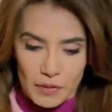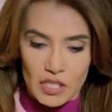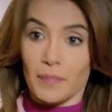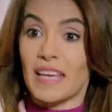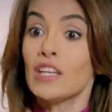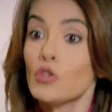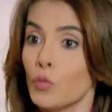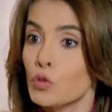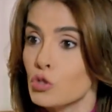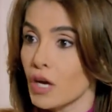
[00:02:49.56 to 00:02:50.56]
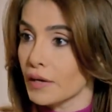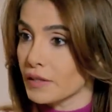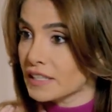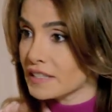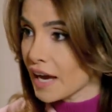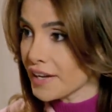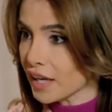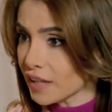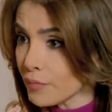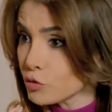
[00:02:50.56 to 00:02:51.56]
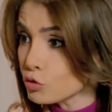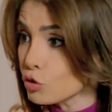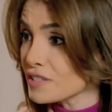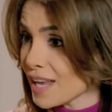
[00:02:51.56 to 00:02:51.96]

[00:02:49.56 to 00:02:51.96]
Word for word: işte geniş omuzlu iki tane adam tuttu